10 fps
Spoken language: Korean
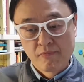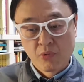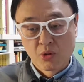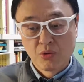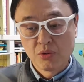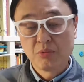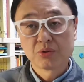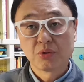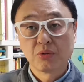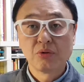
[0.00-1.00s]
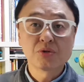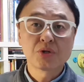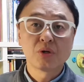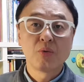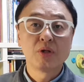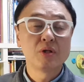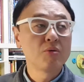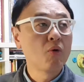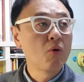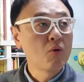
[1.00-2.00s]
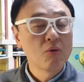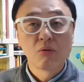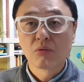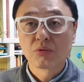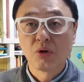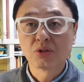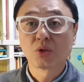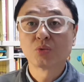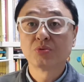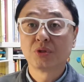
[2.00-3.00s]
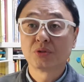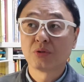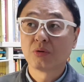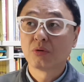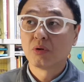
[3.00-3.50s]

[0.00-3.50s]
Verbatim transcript: 그 형님이 와서 어 영수아 웬일이고 경상도 분이거든요.